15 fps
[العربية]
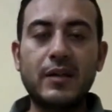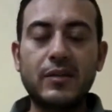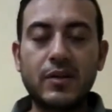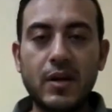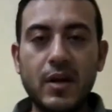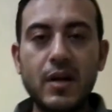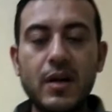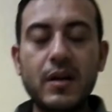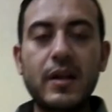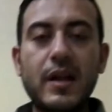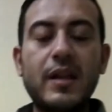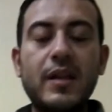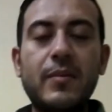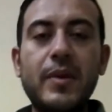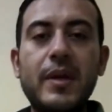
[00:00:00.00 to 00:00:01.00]
اضرار
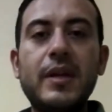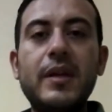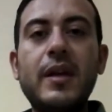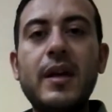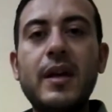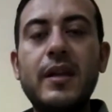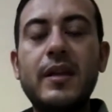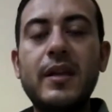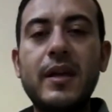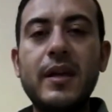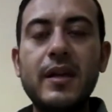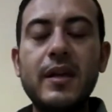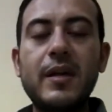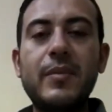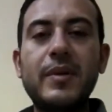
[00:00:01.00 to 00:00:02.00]
جانبيه ان
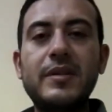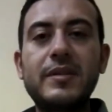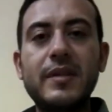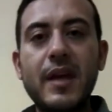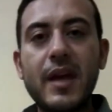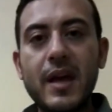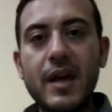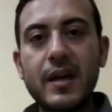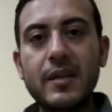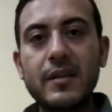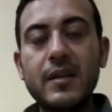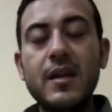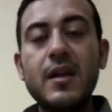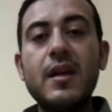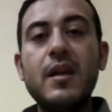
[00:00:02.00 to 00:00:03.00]
هي بتساعد